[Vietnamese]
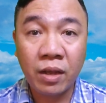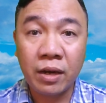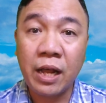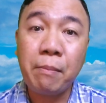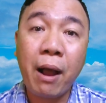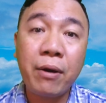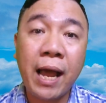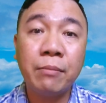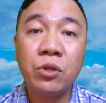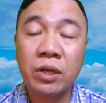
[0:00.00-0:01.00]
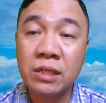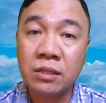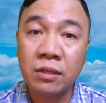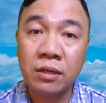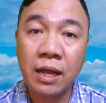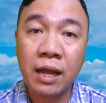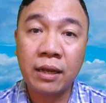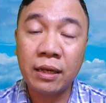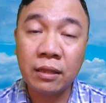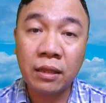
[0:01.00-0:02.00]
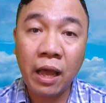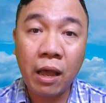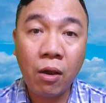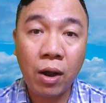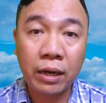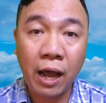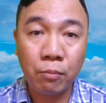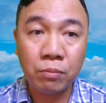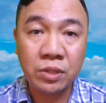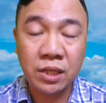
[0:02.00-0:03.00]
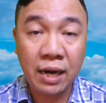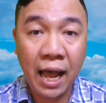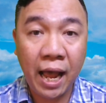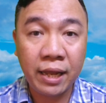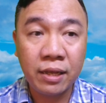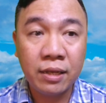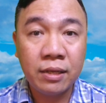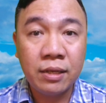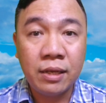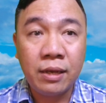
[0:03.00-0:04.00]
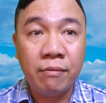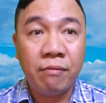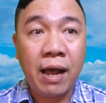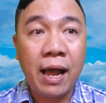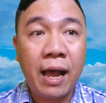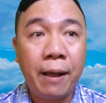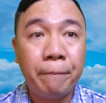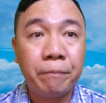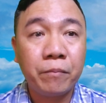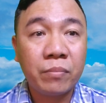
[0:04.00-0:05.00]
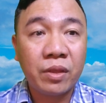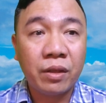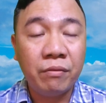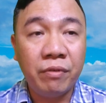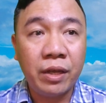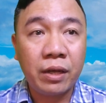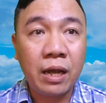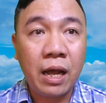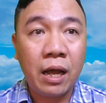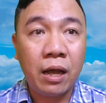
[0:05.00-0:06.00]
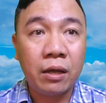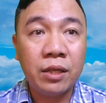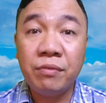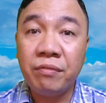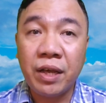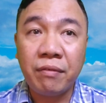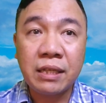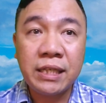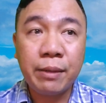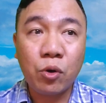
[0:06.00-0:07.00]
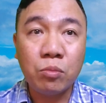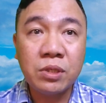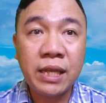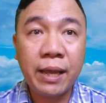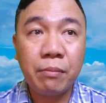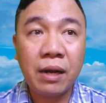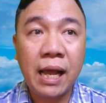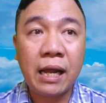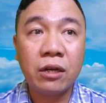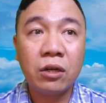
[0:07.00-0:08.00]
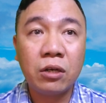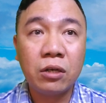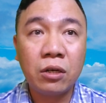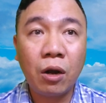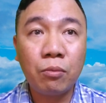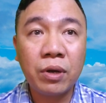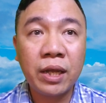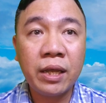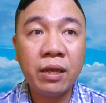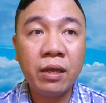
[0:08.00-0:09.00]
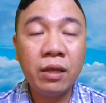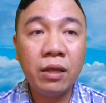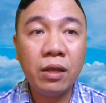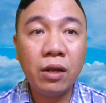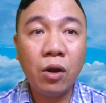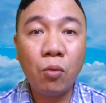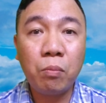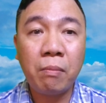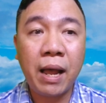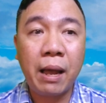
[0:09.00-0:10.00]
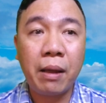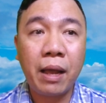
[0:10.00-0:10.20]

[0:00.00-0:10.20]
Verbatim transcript: để bảo đảm cho cái sự à, kinh tế hoạt động trở lại và việc à, như quý vị và anh chị em cũng xem là trong cái lúc mà